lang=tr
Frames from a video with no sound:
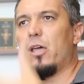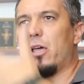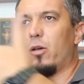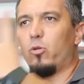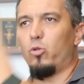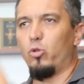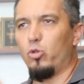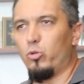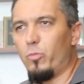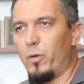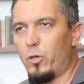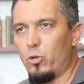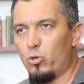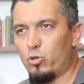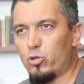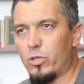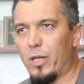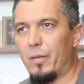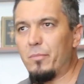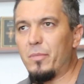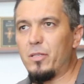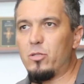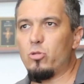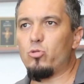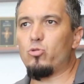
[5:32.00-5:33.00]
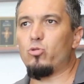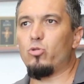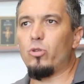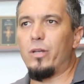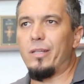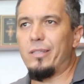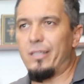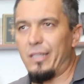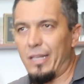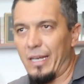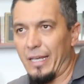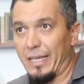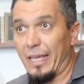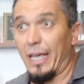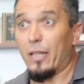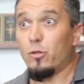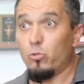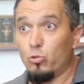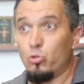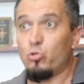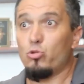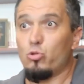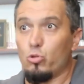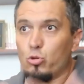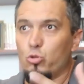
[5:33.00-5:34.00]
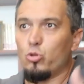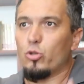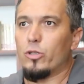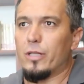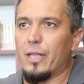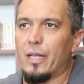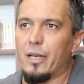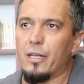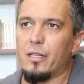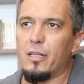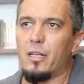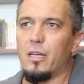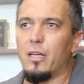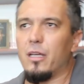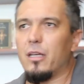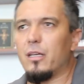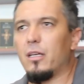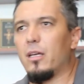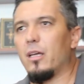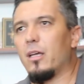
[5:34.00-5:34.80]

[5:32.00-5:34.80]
e, konuma yükselmesi suretiyle kendi üstünlüklerini